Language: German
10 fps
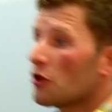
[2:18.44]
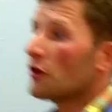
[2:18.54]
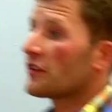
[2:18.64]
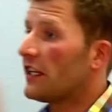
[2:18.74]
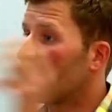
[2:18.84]

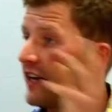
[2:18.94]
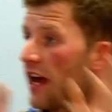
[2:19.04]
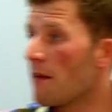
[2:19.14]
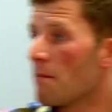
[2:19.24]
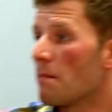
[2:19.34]
Kost,
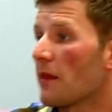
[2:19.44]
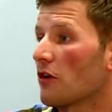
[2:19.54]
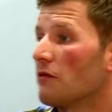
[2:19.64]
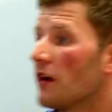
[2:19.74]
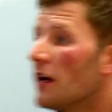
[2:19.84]
TCM, da
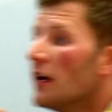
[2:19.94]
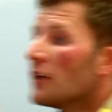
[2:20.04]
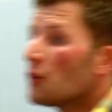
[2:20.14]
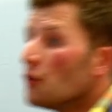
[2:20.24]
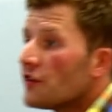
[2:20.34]
können wir
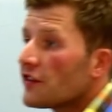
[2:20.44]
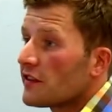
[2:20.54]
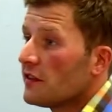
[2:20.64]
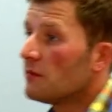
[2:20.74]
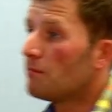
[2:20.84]

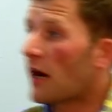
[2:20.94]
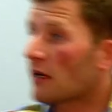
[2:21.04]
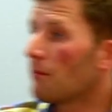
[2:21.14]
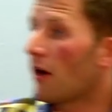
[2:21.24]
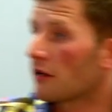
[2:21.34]
dünsten,
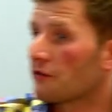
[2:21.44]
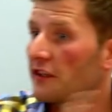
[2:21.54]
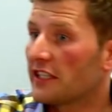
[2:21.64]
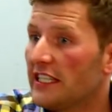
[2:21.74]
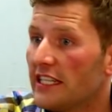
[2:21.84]
backen, braten,
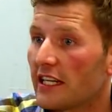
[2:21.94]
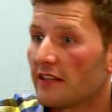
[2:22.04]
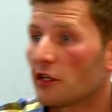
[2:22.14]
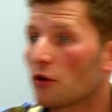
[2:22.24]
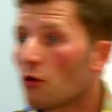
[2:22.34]

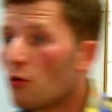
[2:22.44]
frittieren, wir können